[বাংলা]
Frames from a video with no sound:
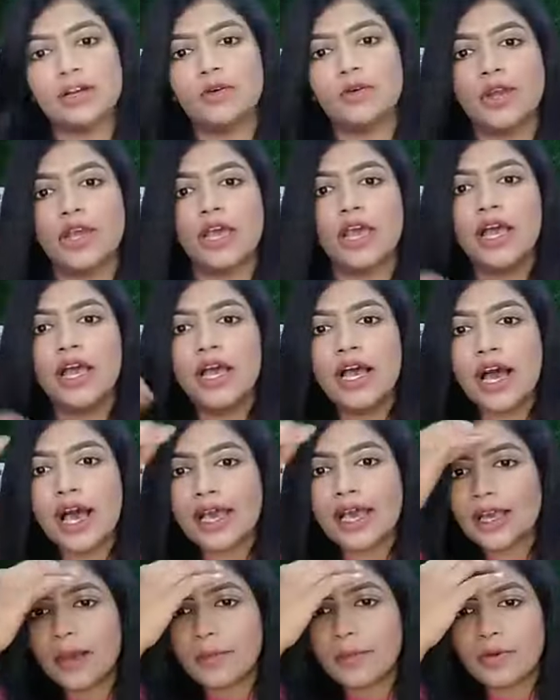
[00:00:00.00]
করে
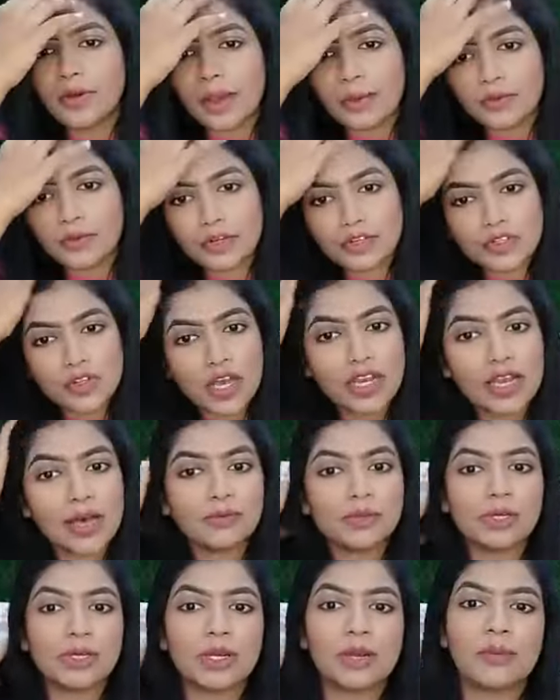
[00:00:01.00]
হাই আপু কেমন আছো
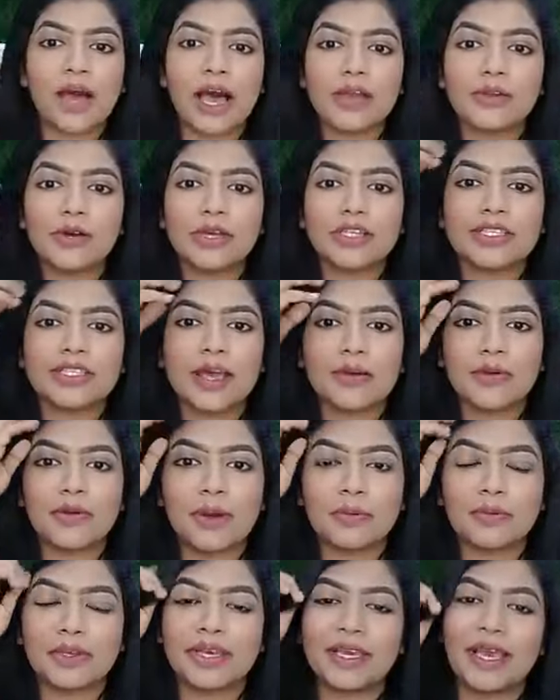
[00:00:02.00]
আলহামদুলিল্লাহ ভালো আছে আপু
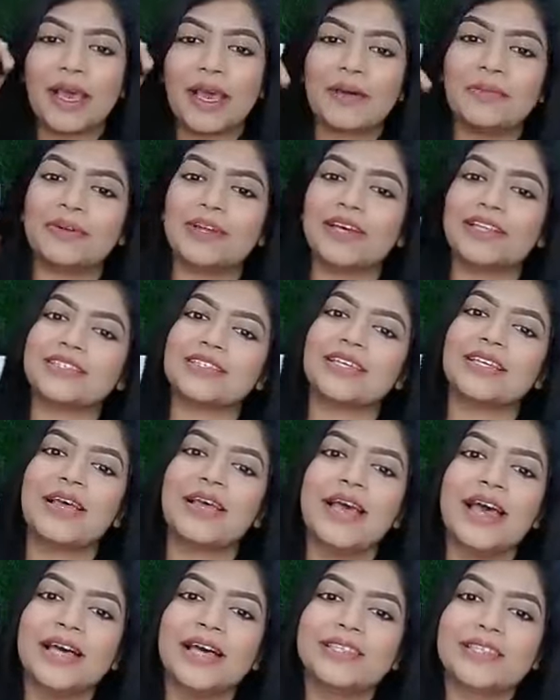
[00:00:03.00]
আপনি কেমন আছেন
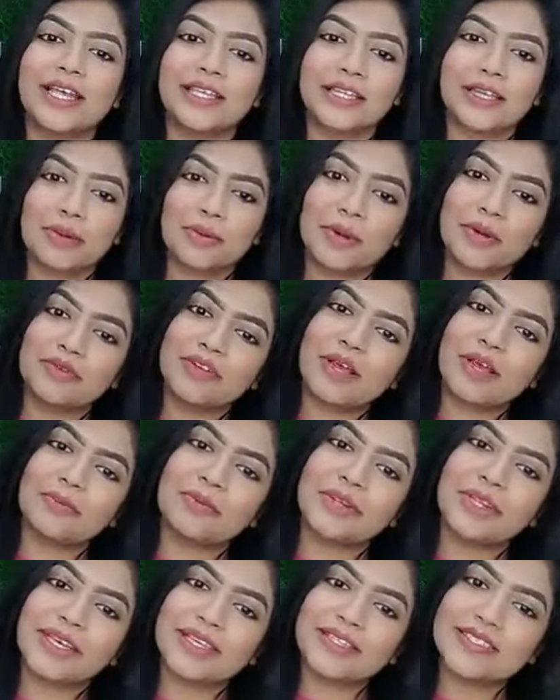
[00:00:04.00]
সাদিকা পারবিন
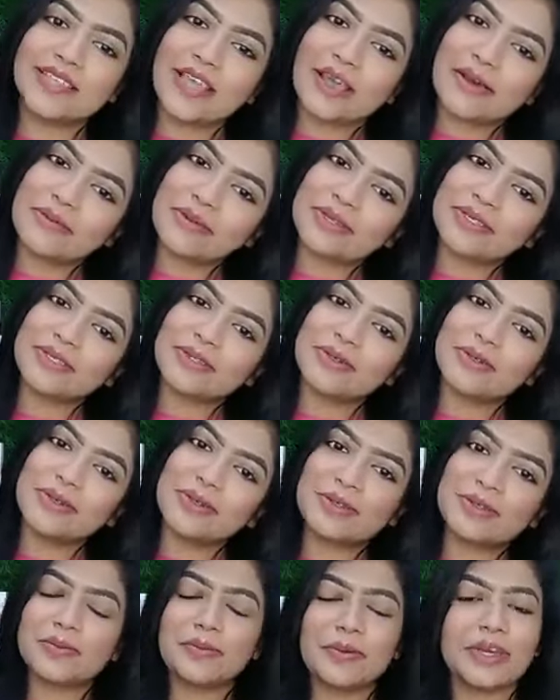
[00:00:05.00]
আপু লিখেছে কেমন আছে তো
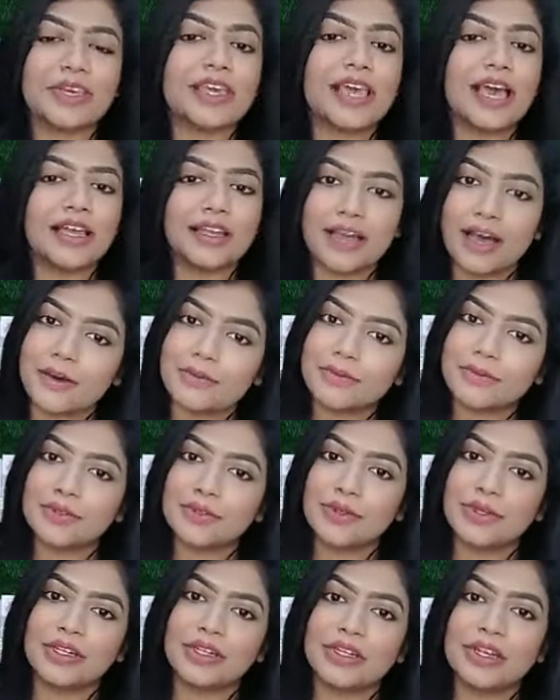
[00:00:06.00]
পাখি
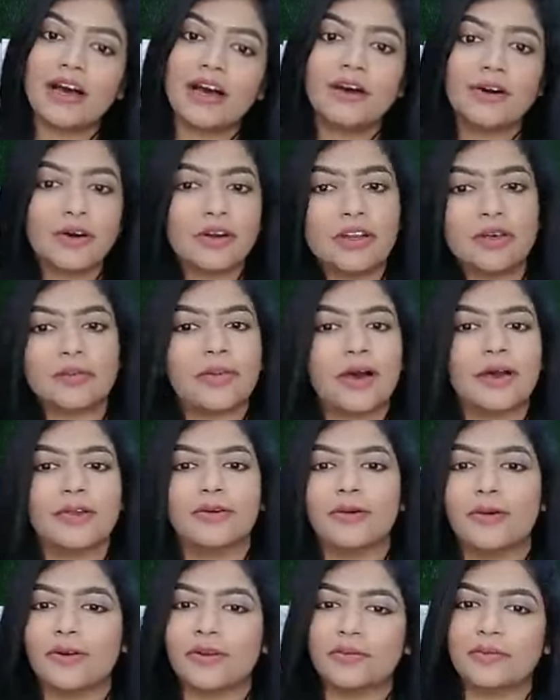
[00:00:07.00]
আলহামদুলিল্লাহ অনেক অনেক
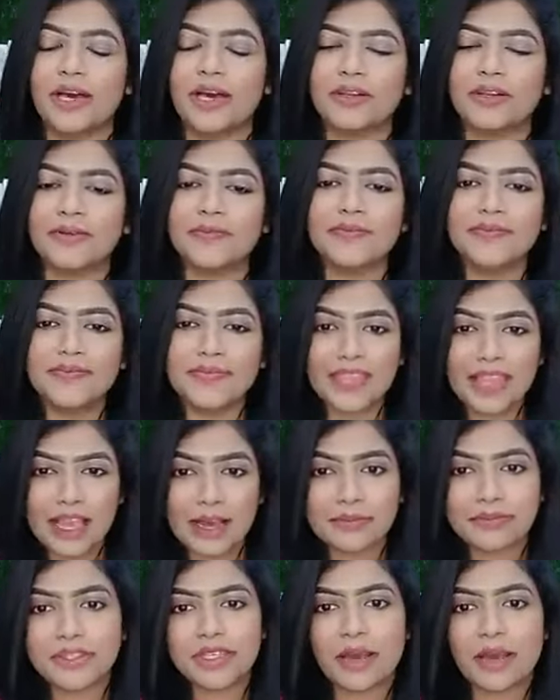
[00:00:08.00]
ভালো অনেক ভালো
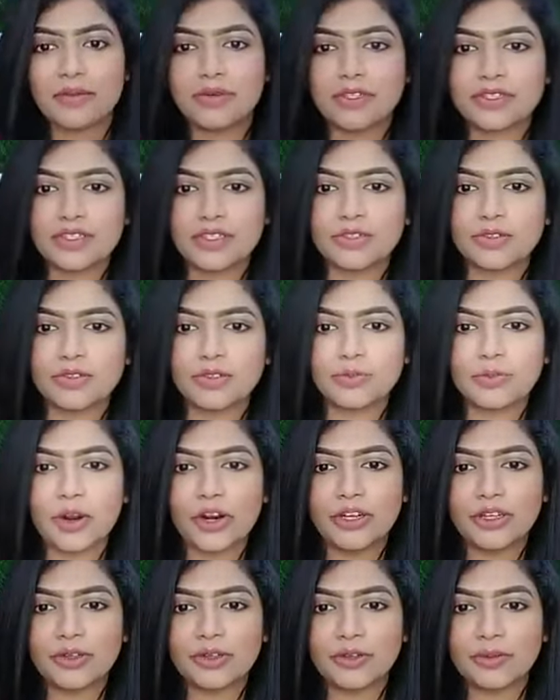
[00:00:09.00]
আপনি কেমন আছেন গুড
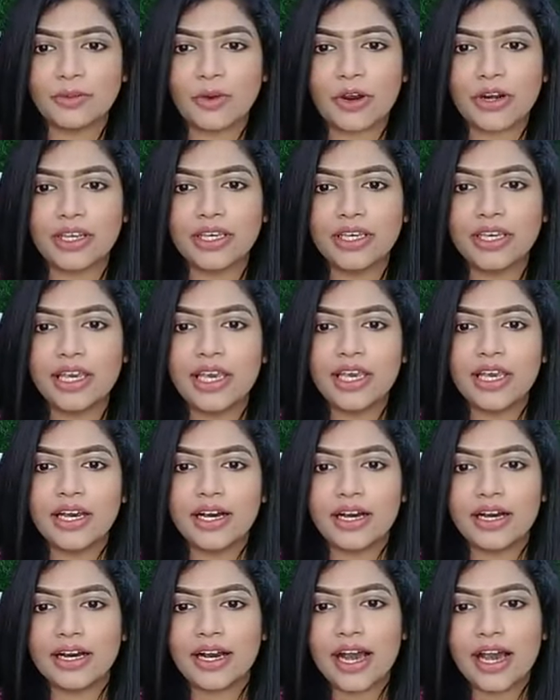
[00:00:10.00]
মর্নিং গুড মর্নিং
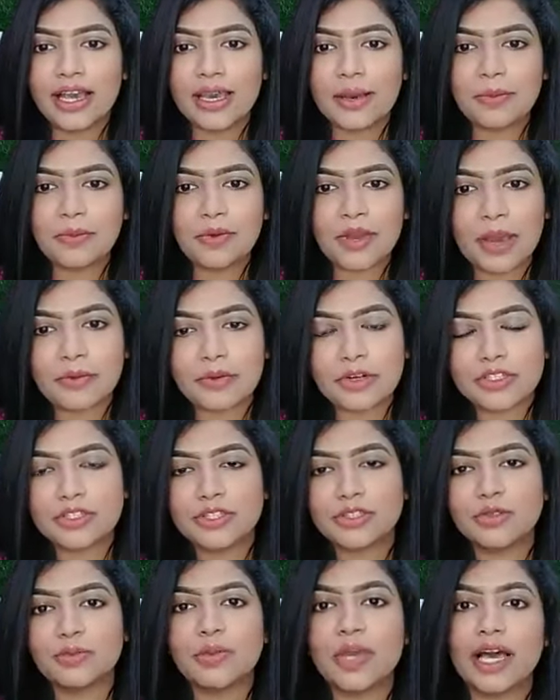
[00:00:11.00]
হাই আপু কেমন
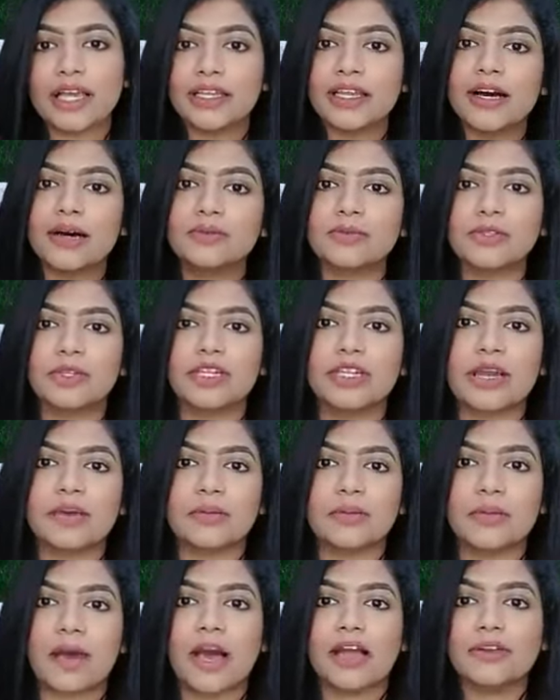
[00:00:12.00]
আছো তুমি আলহামদুলিল্লাহ
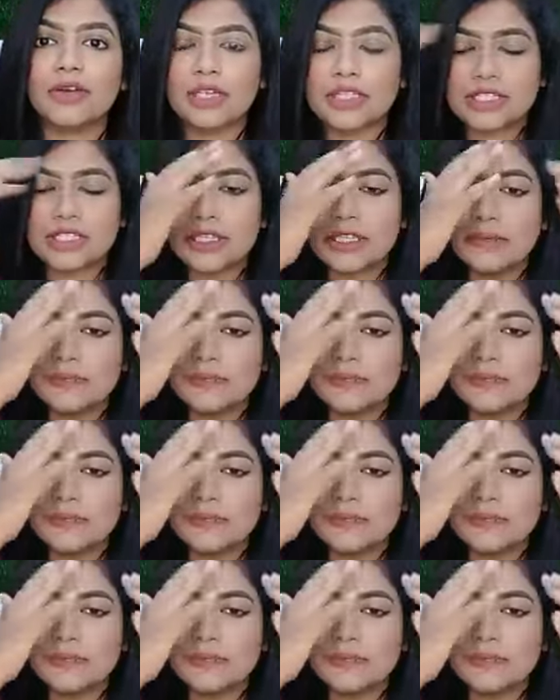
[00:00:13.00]
আমি ভালো আছি